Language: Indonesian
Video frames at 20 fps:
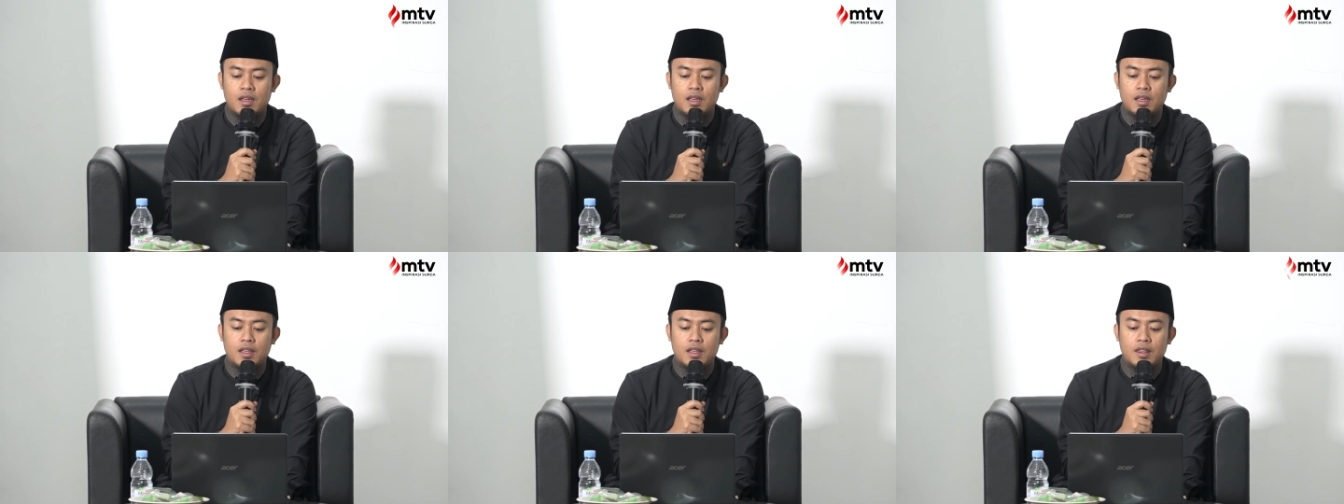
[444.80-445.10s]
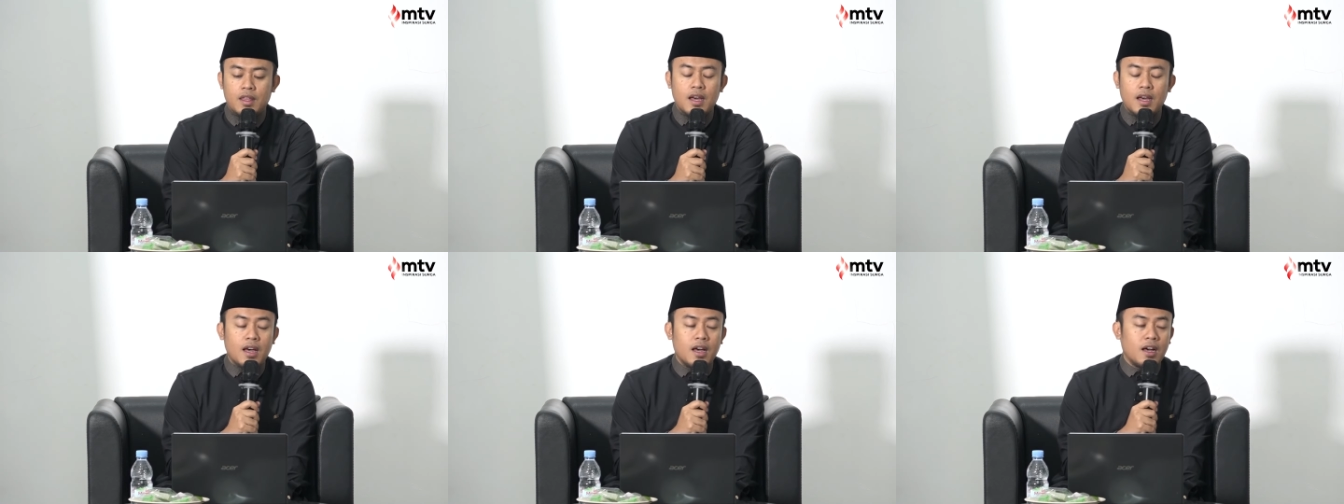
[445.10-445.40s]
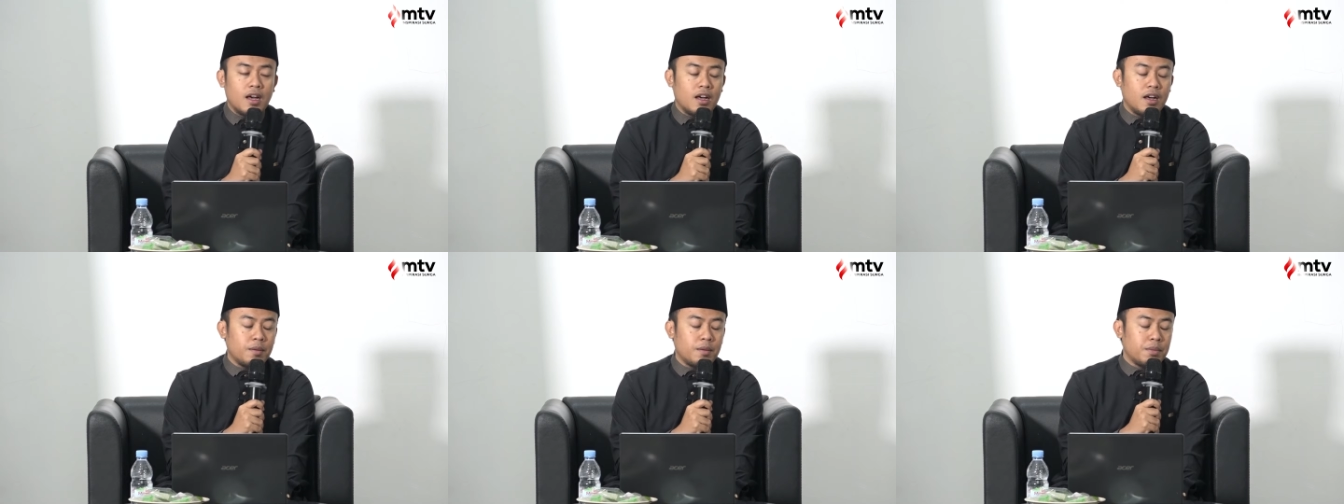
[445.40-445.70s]
Ida
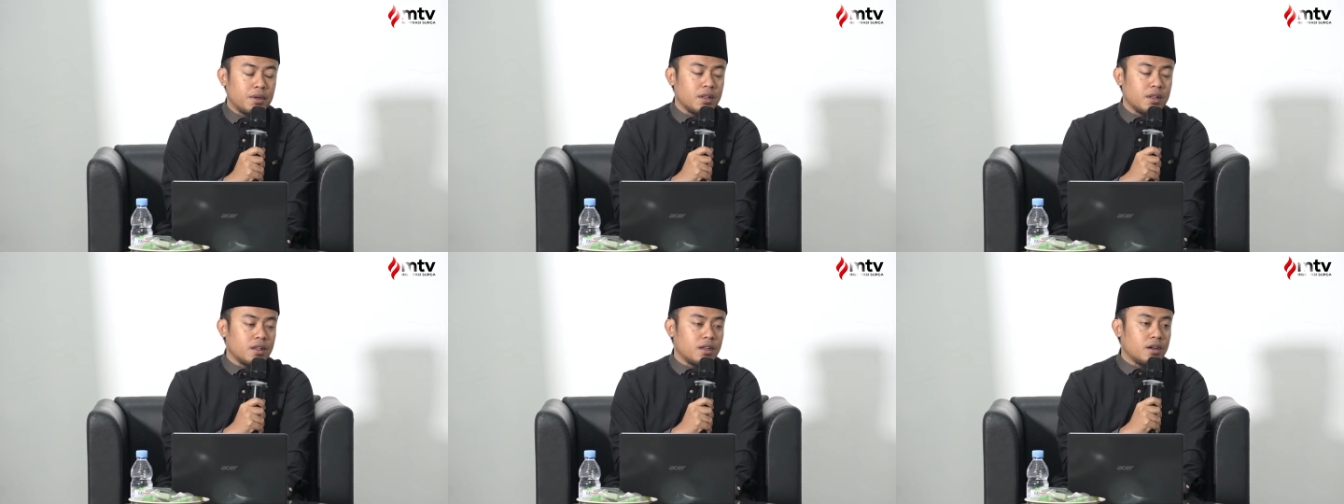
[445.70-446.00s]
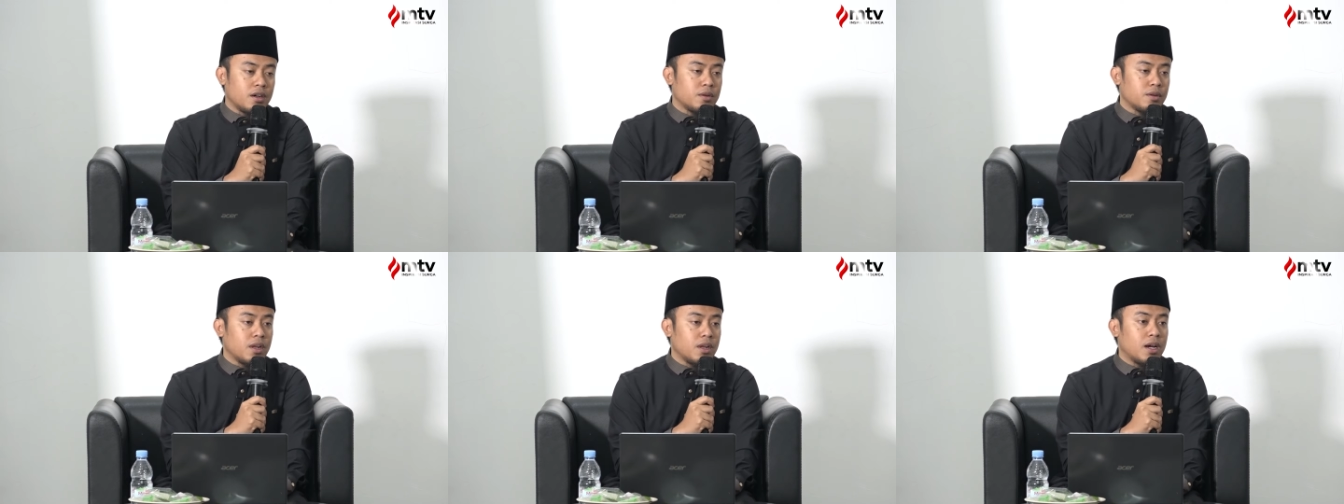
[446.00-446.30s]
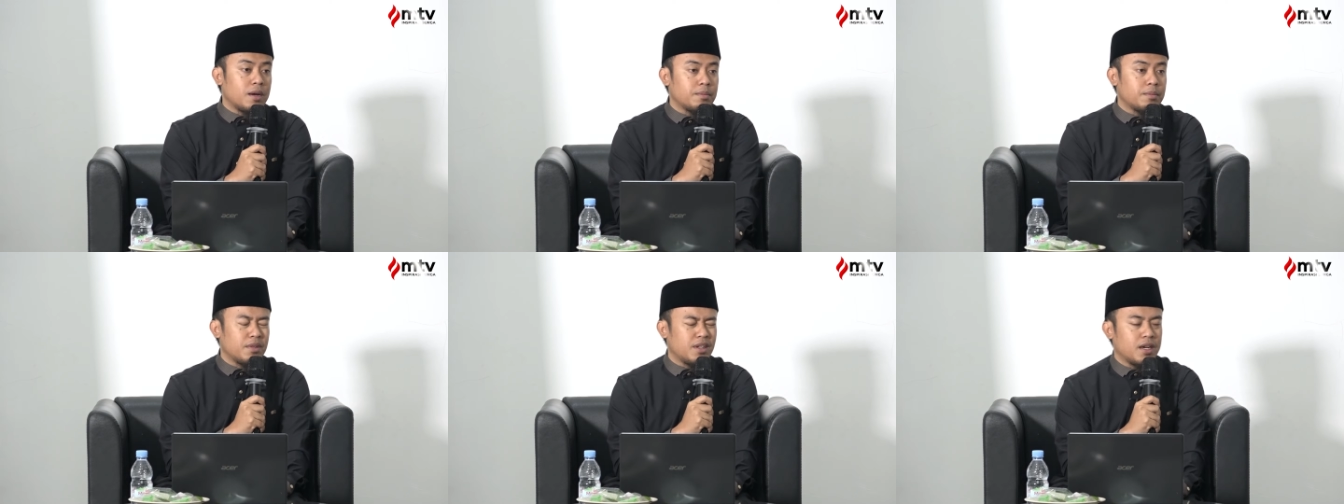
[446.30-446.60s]
ahaballahu
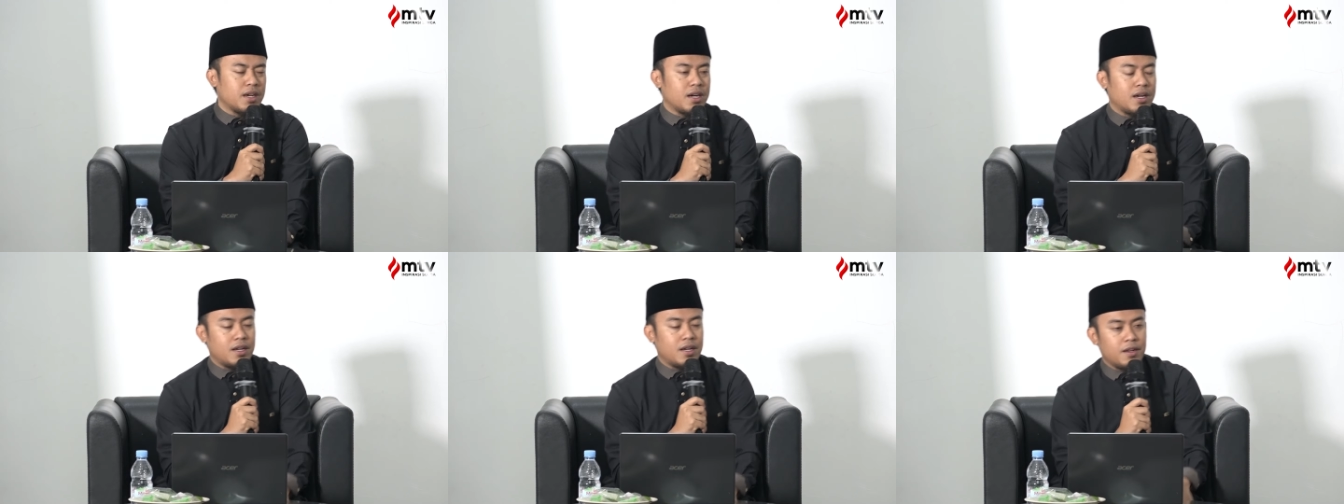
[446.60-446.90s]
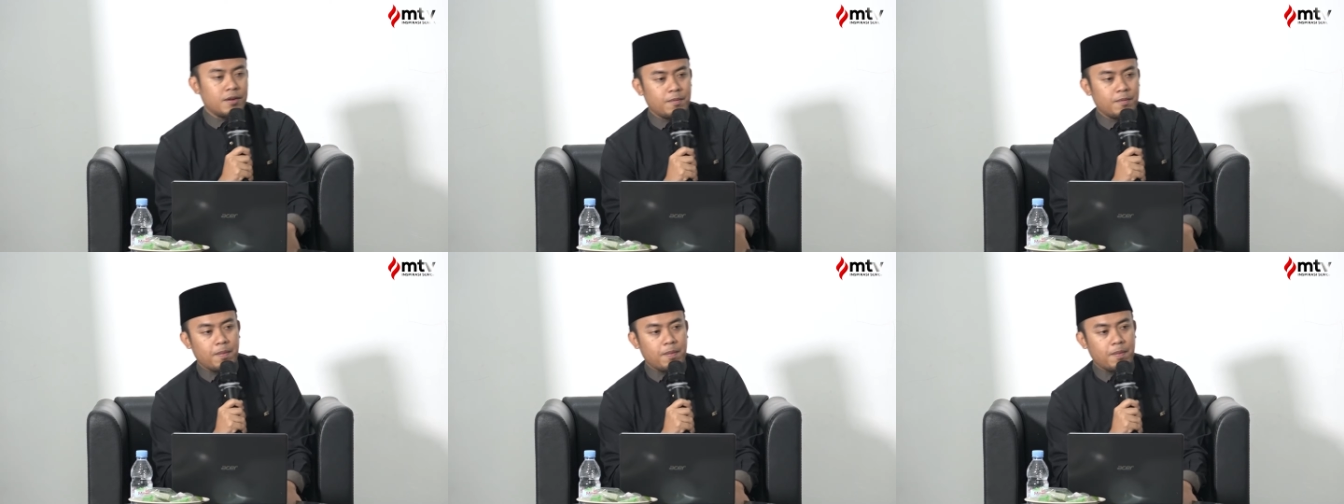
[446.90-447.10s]
abda